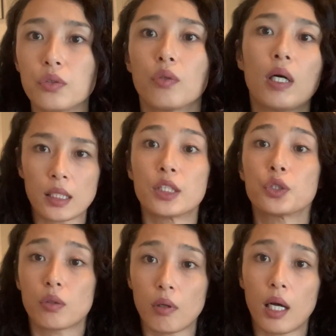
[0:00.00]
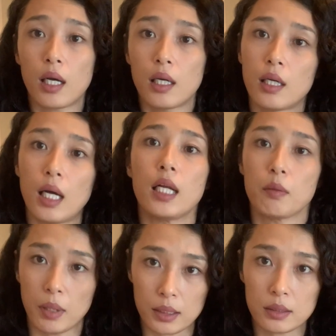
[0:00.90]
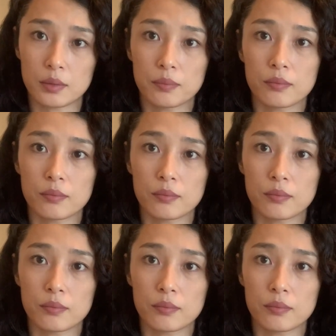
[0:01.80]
うのは多少はあります